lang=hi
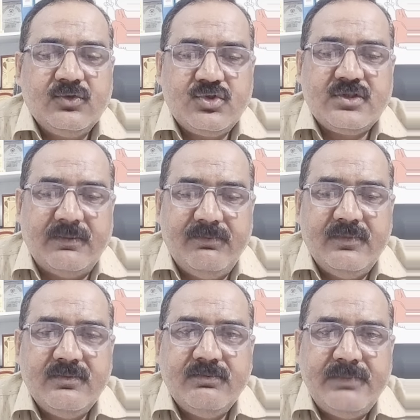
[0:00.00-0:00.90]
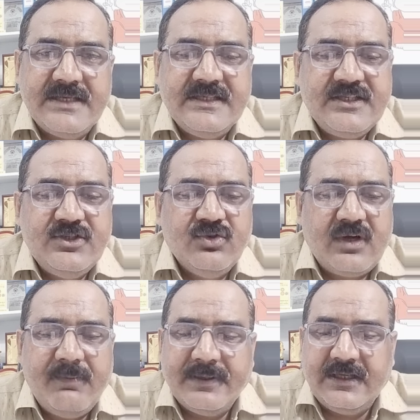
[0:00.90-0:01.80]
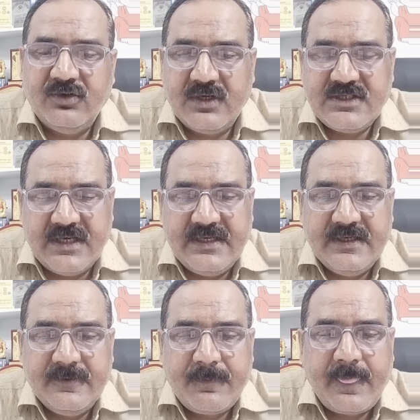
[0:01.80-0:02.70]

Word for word: कुछ सम, बेसिक चीज़ों का पता होना चाहिए